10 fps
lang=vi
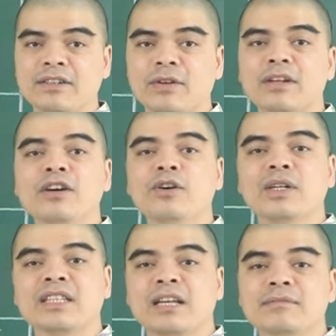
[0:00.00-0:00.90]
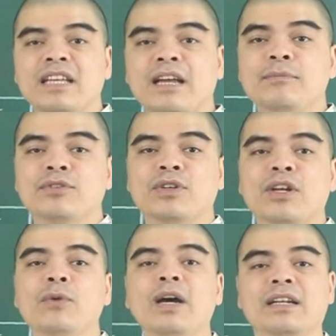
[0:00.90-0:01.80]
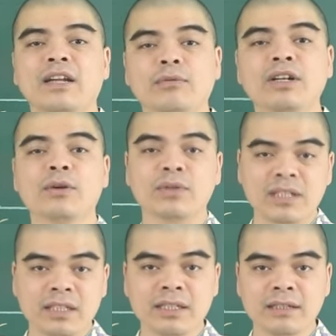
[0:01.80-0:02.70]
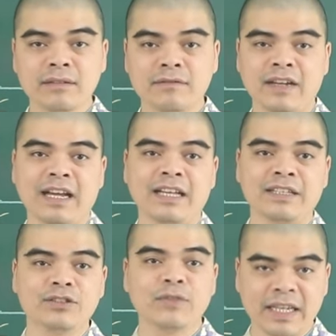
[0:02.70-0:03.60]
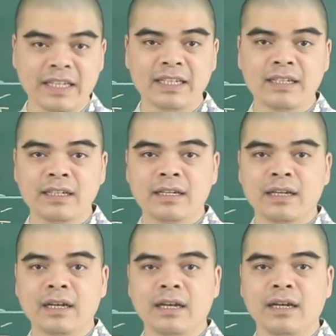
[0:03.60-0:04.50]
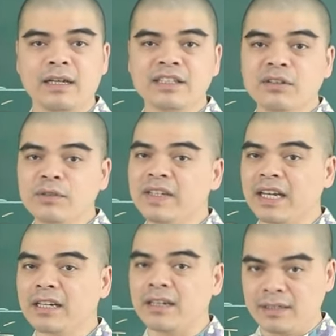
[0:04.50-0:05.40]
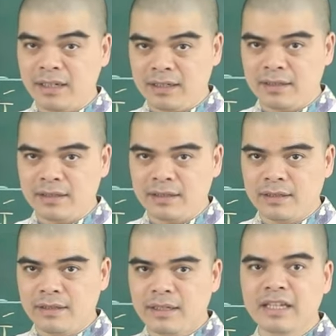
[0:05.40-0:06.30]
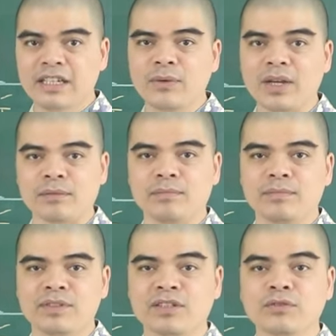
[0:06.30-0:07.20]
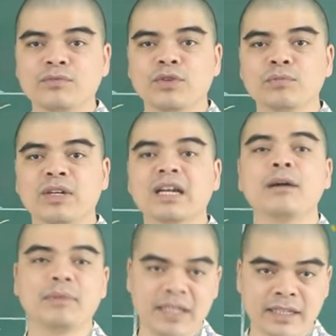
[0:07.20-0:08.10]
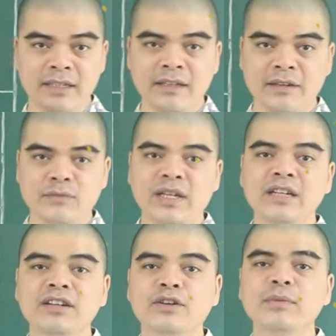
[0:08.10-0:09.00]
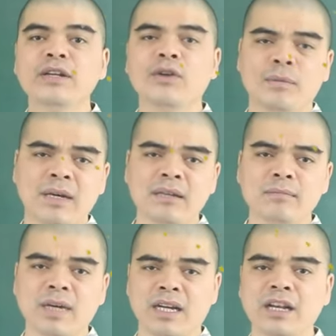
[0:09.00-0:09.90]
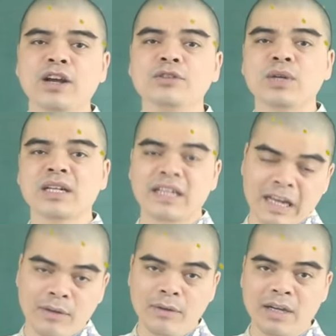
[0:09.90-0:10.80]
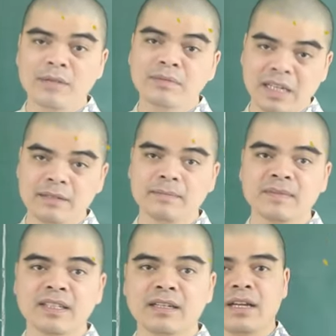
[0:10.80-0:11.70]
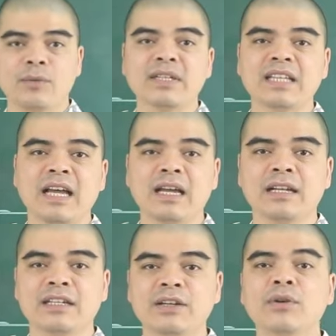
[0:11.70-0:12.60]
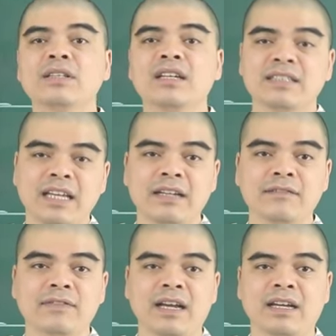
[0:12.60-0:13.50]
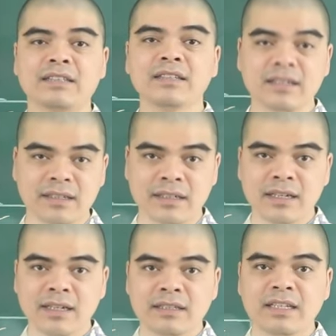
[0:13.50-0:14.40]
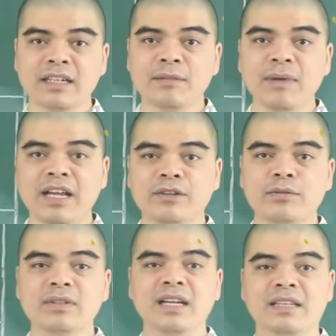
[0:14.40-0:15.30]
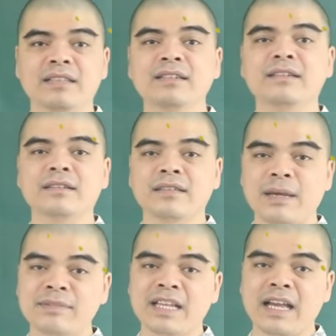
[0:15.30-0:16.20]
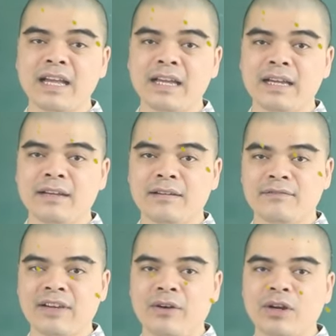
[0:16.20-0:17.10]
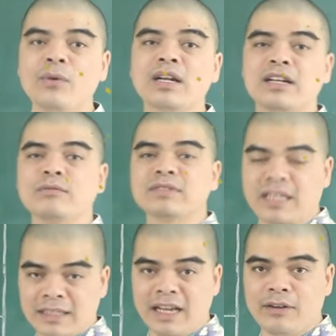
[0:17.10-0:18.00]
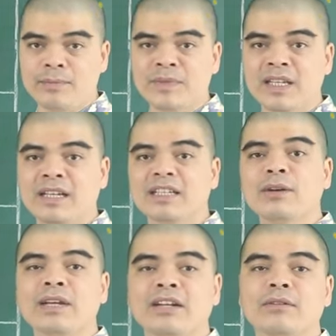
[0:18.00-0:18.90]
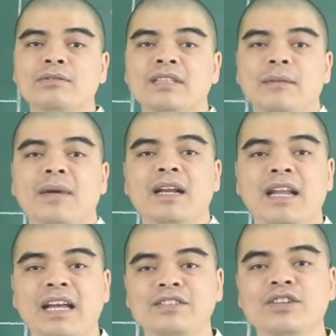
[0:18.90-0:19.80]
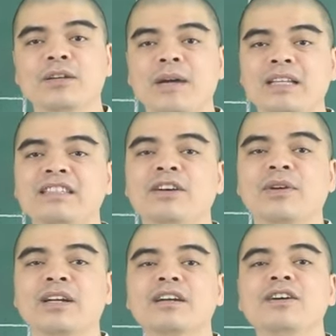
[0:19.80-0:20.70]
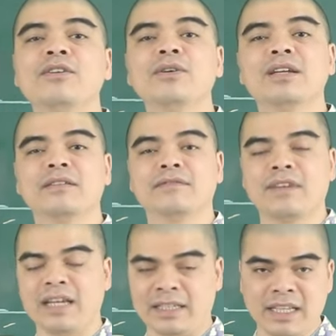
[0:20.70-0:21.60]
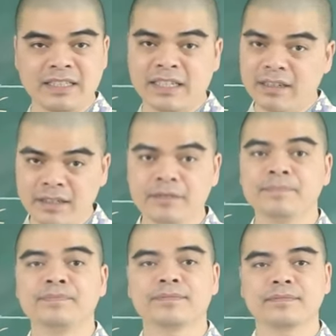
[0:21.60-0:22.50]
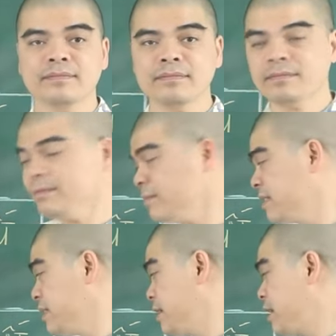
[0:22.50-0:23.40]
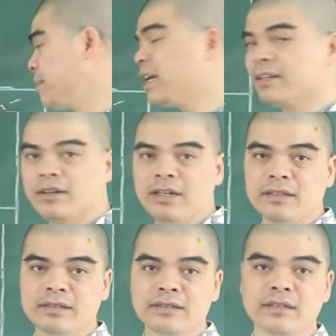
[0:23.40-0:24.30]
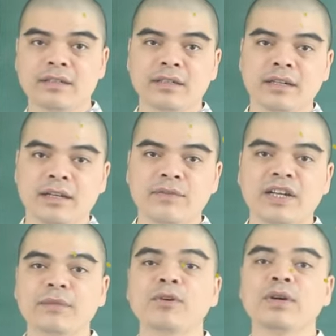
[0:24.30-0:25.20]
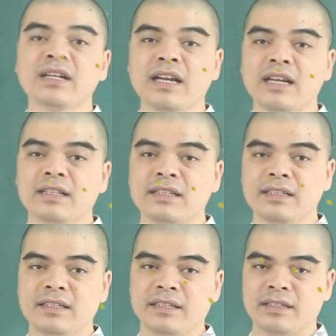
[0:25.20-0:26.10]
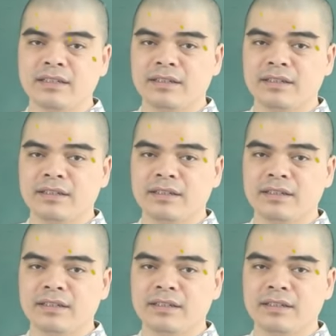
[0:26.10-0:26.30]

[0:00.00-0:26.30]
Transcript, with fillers: sẽ có cơ hội tham gia một số cái hoạt động đầu tư và cho vay. À, nhưng quý vị hãy cẩn thận, lên kế hoạch sử dụng vốn một cách hợp lý và đừng có bị lóa mắt bởi cái lợi nhuận cao hấp dẫn. Ngoài ra, nếu còn thời gian và cái sức lực thì các bạn cũng có thể thử tham gia vào các hoạt động sáng tạo. Điều này nó cũng sẽ mang lại cho các bạn nhiều cái cơ hội về tài chính hơn. À, bên cạnh đó, về các mối quan hệ thì